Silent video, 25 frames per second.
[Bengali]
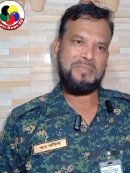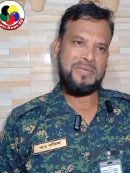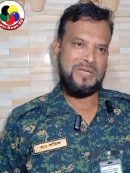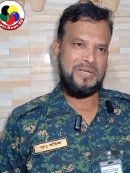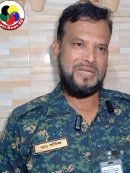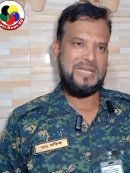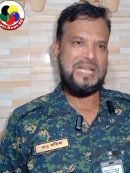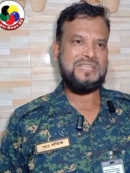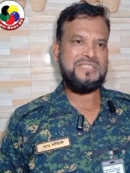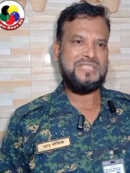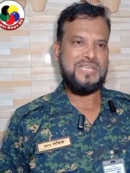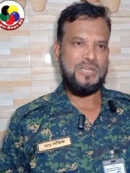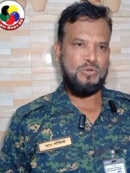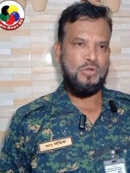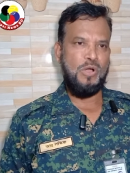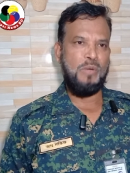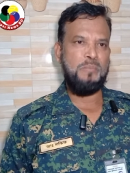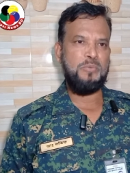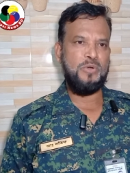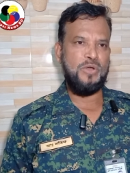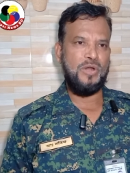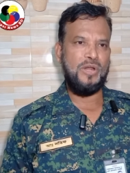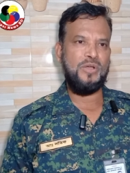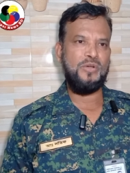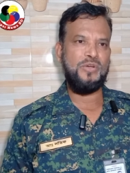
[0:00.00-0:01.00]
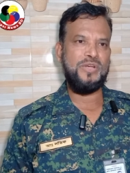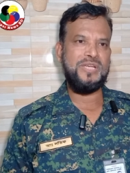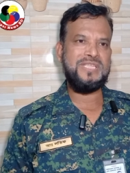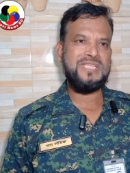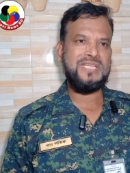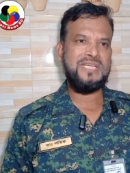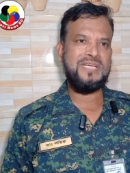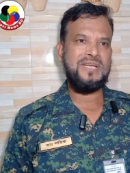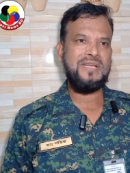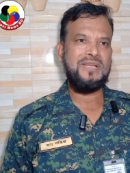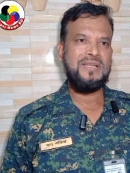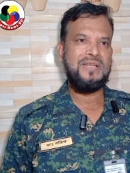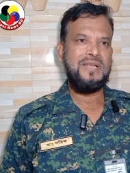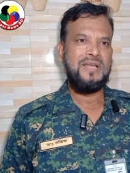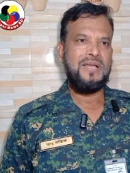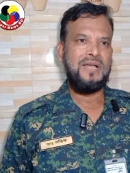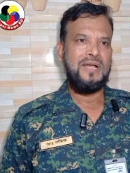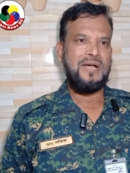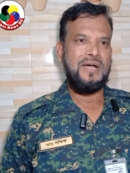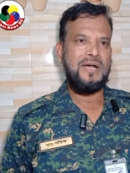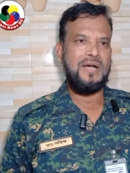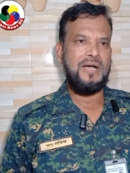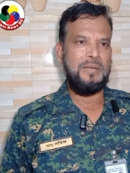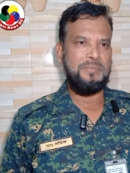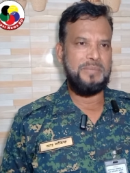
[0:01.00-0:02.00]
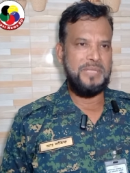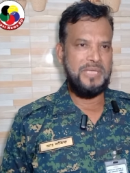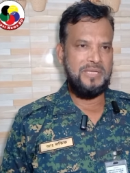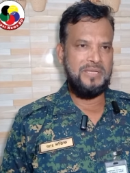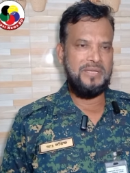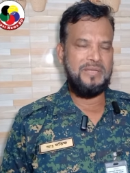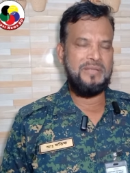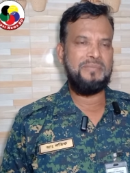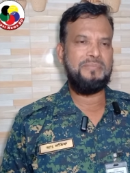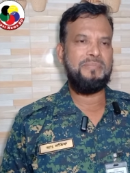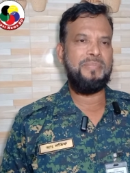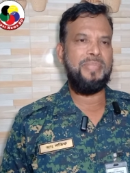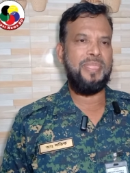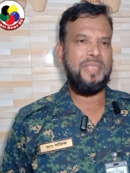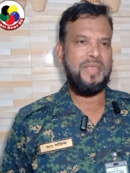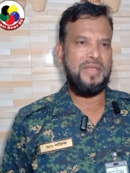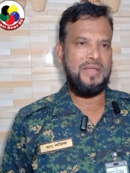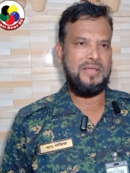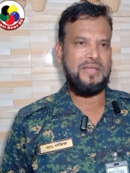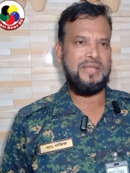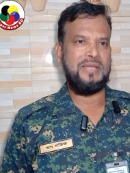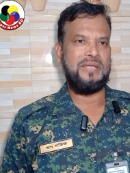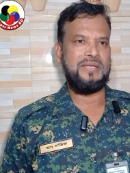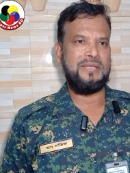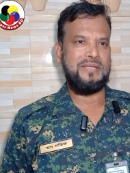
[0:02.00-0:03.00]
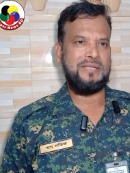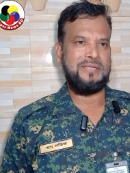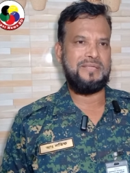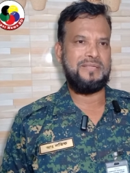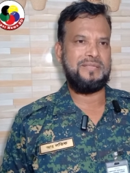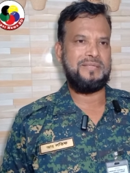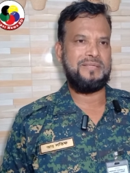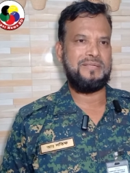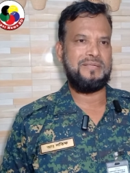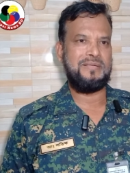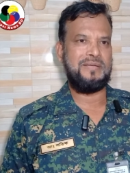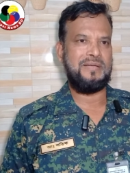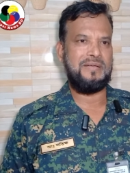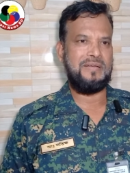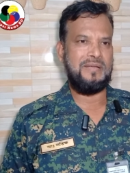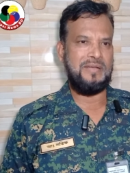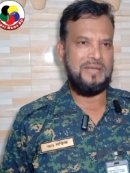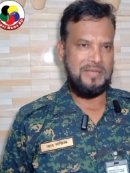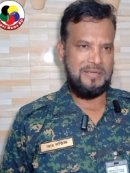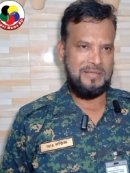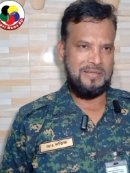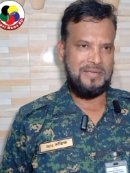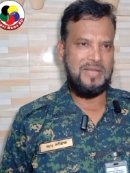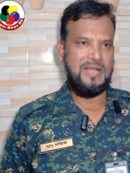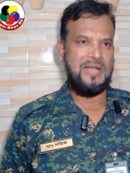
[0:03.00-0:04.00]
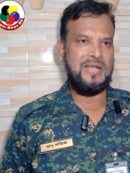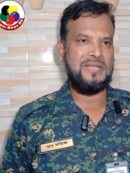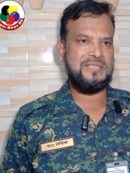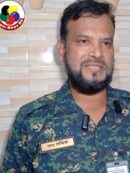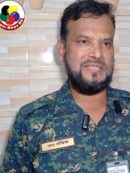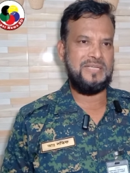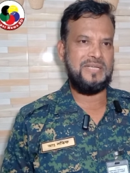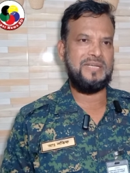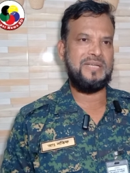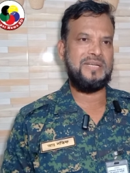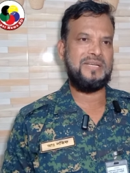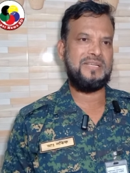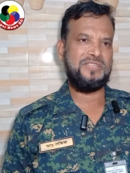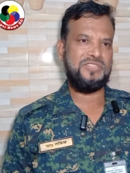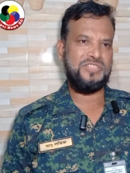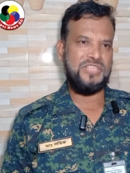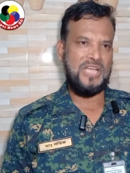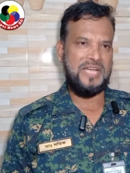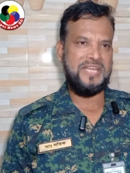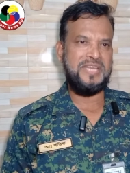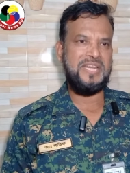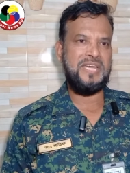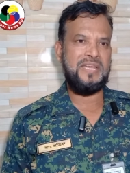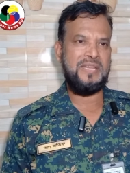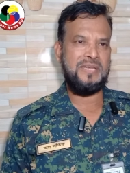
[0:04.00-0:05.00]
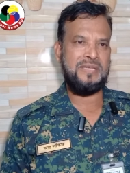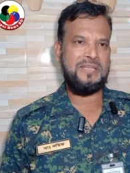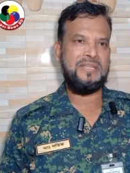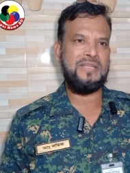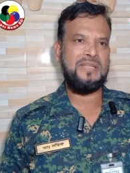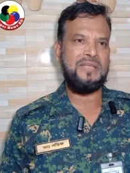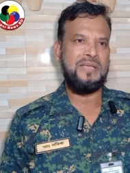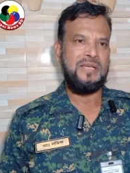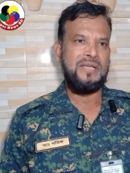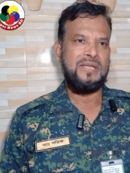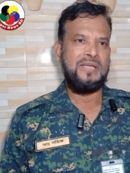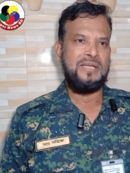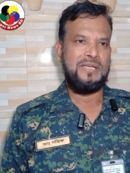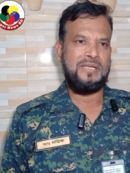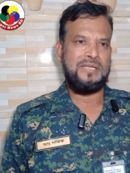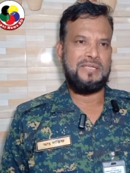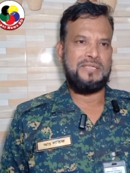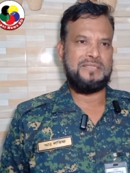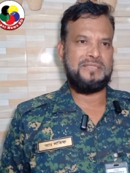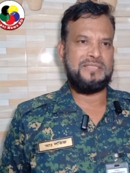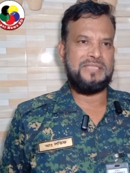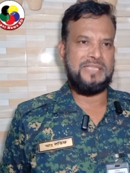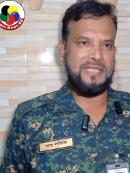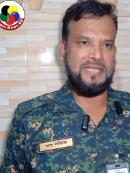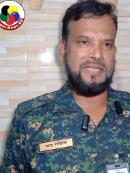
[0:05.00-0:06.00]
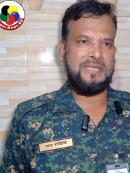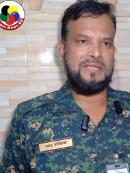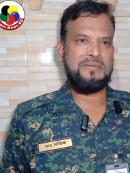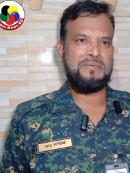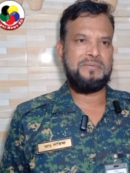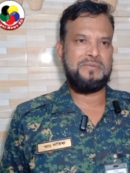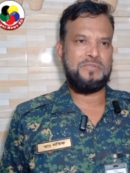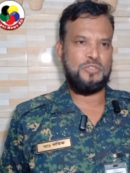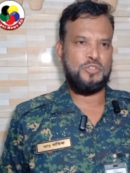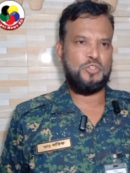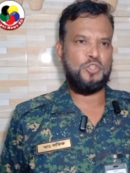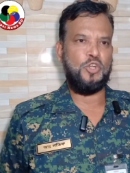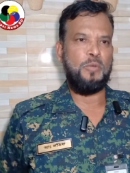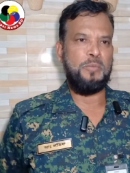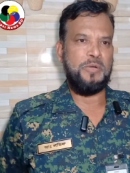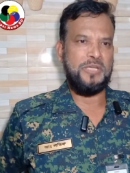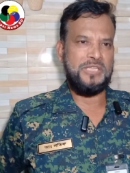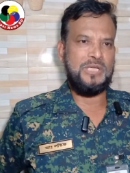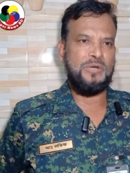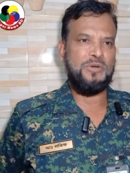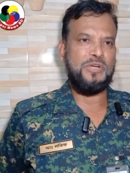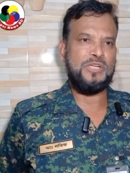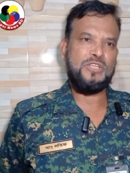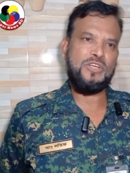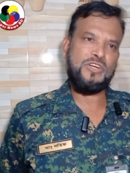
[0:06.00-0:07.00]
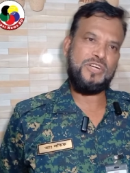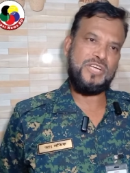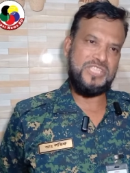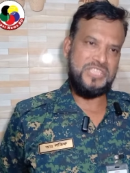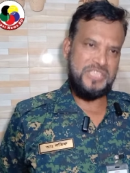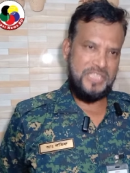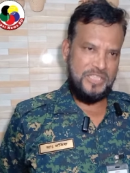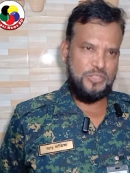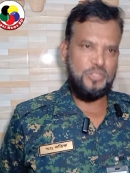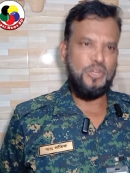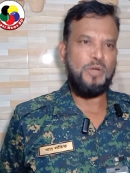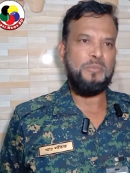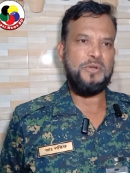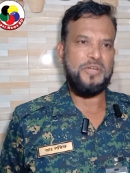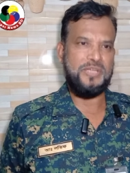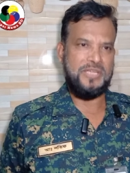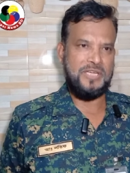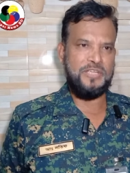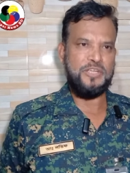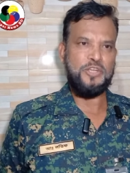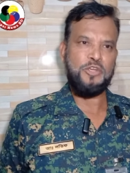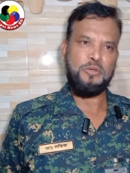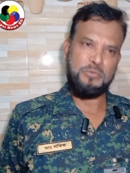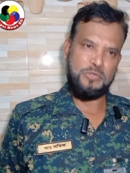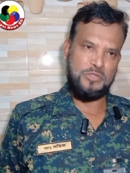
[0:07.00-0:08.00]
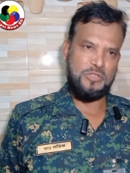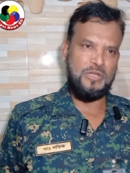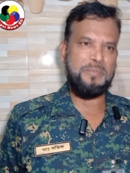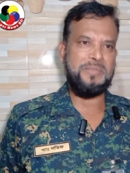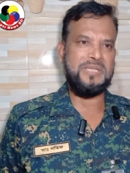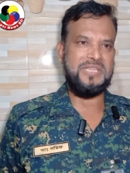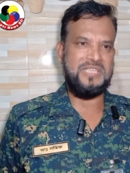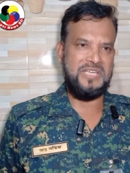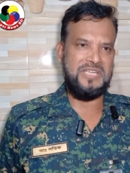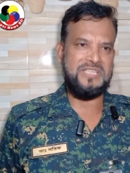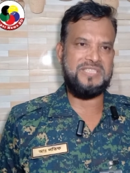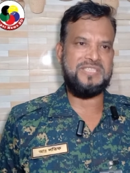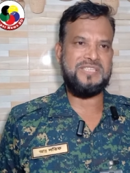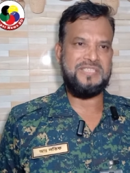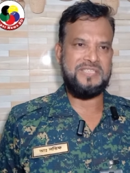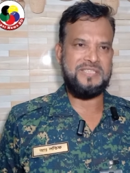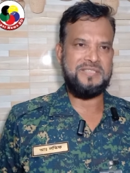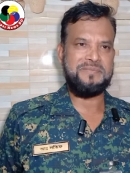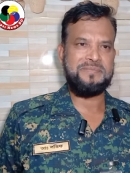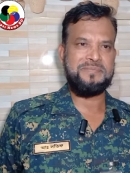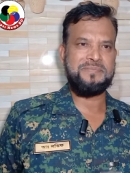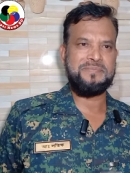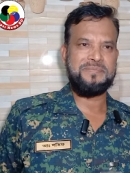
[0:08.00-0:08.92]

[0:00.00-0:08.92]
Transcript: মানে কাজটা কম করা হয়েছে আমি এই আনসারের চাকরি যে সময় দেওয়ার দরকার সেই সময়টা নিয়মিত আমি দিয়েছি